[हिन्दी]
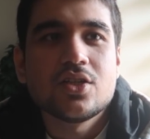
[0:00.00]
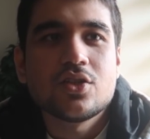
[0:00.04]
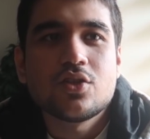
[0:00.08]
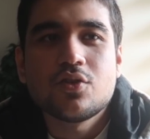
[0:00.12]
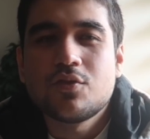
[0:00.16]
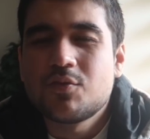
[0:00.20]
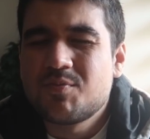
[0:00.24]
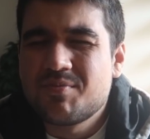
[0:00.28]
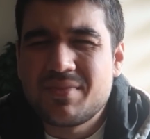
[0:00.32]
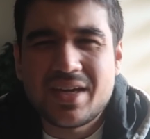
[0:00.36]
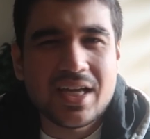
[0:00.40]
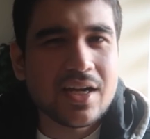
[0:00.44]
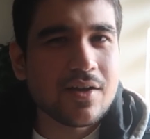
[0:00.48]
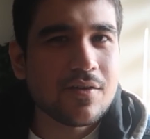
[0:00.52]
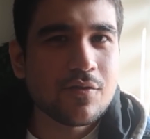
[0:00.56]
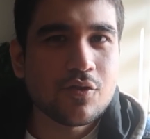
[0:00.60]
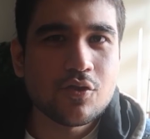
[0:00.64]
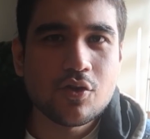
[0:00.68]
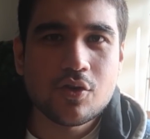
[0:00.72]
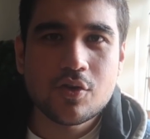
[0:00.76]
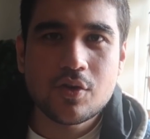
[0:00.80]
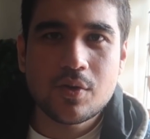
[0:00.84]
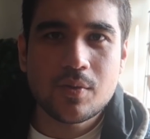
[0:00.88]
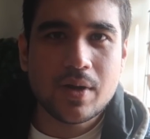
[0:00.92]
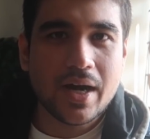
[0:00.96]
तो मेरा
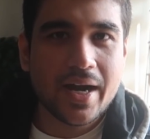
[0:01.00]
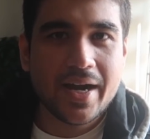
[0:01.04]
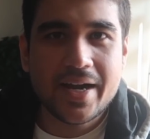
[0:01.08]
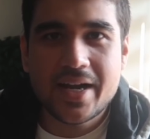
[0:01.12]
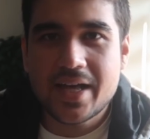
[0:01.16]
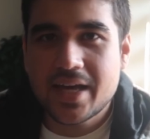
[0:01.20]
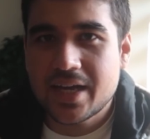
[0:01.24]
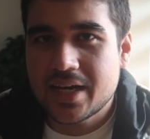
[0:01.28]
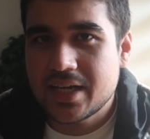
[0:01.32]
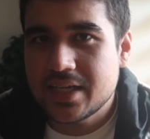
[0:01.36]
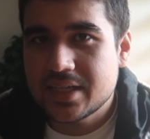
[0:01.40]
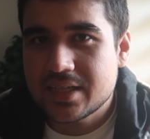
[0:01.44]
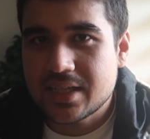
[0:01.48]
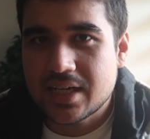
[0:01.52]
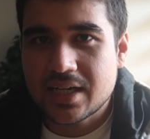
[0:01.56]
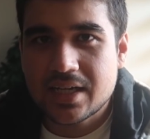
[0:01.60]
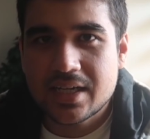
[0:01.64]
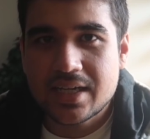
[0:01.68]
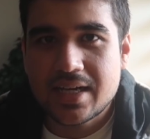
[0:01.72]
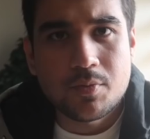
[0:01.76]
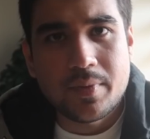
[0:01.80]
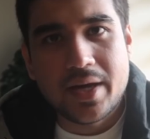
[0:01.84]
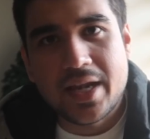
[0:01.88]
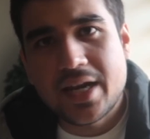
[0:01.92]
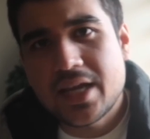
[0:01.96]
वो आइडिया नहीं था
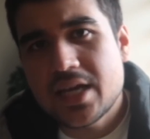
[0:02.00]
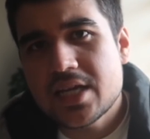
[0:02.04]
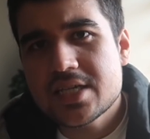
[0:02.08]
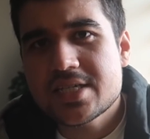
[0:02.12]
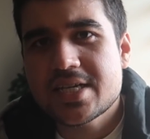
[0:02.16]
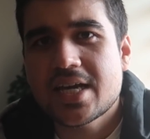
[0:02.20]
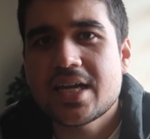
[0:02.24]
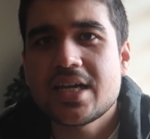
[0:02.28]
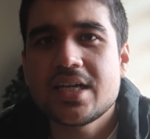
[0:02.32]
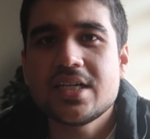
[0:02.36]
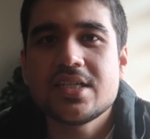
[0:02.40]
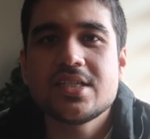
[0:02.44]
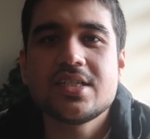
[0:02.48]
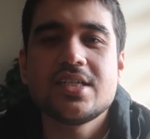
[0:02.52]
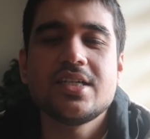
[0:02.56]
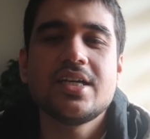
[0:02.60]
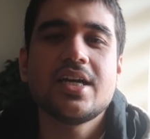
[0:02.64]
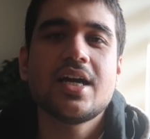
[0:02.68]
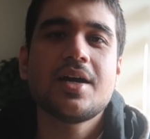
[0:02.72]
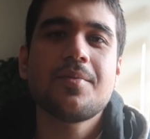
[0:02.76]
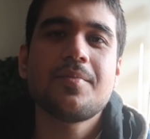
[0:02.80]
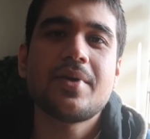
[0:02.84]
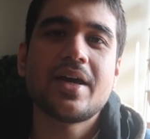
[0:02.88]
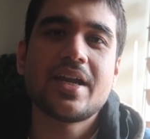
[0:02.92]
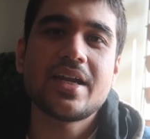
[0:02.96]
कि तो मैंने ये चैलेंज
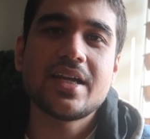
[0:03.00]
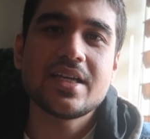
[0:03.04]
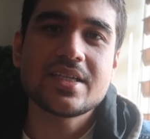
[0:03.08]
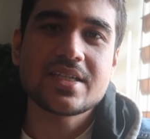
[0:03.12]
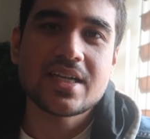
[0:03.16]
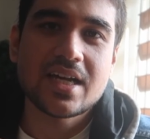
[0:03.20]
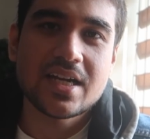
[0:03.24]
लिया मैंने